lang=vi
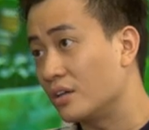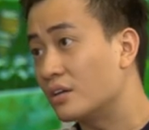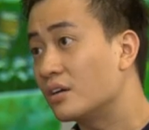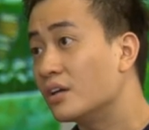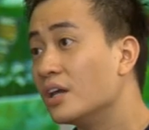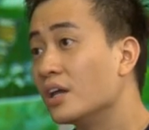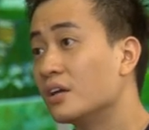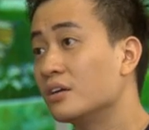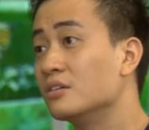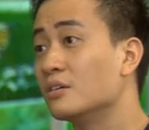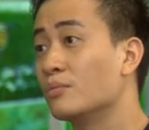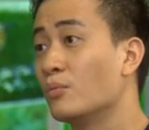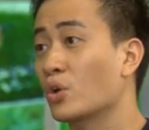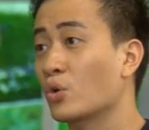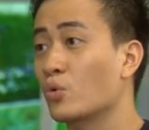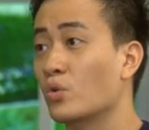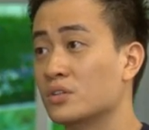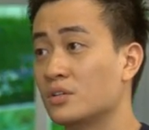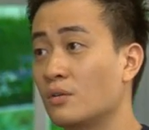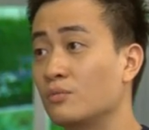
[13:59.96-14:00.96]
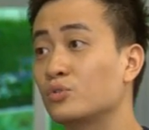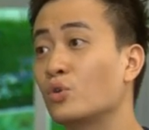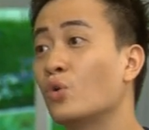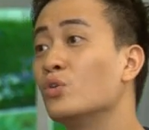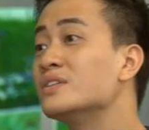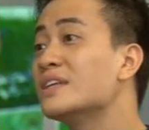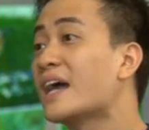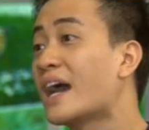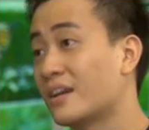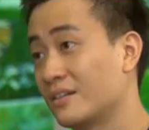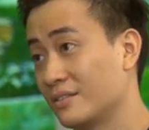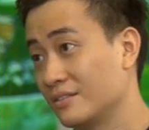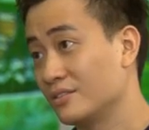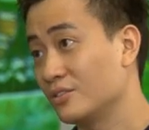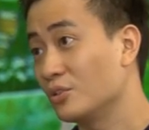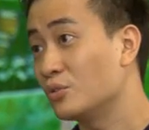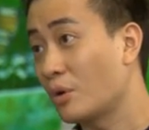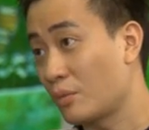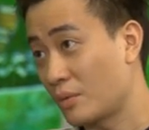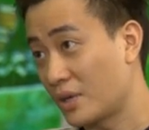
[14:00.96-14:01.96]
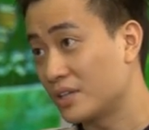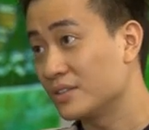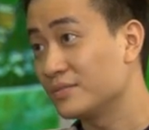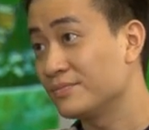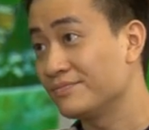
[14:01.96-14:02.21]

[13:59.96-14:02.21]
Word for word: thực hiện được một cái cuộc sống tối giản đúng không ạ